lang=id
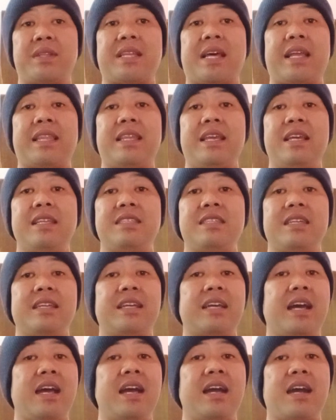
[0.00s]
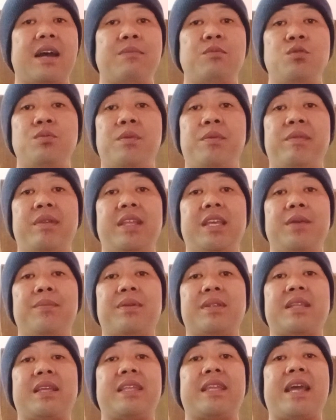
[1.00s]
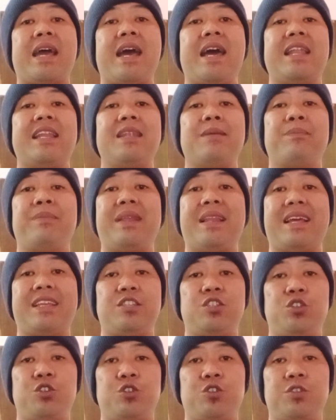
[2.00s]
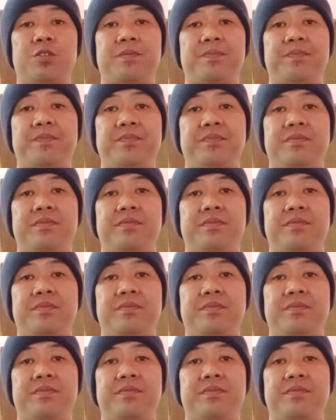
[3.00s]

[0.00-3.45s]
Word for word: untuk bertanya jika kamu memiliki pertanyaan lebih lanjut.